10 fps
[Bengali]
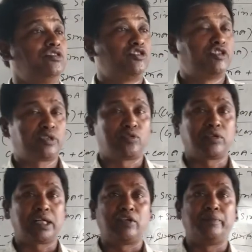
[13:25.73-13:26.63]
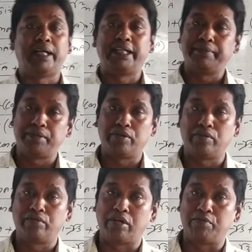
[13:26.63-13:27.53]
যদি কোনো কারণে বাইরে বের হও
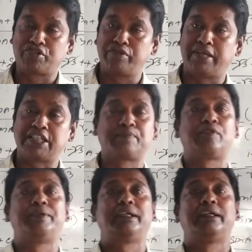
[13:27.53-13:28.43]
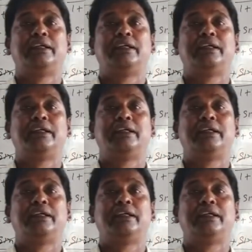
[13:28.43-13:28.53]
অবশ্যই মাস্ক পরবে